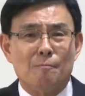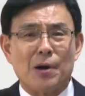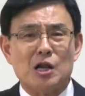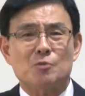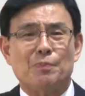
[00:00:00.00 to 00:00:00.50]

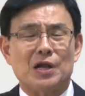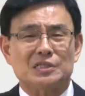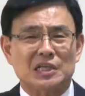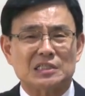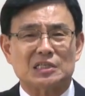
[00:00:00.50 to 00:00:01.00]

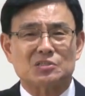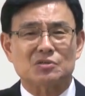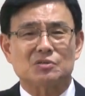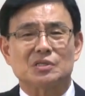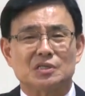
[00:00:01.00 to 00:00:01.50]
빨리빨리
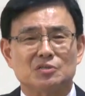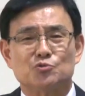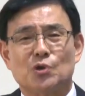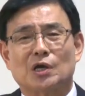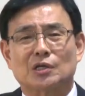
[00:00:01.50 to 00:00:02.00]
찾아서 그 일을
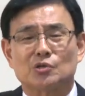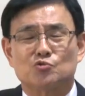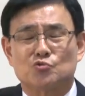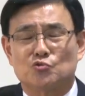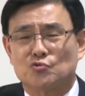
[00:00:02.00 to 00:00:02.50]
수행하는 게
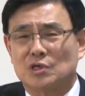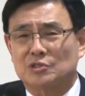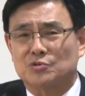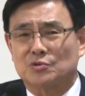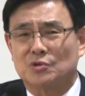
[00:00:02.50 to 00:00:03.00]

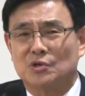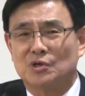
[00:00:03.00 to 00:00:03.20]
중요하죠.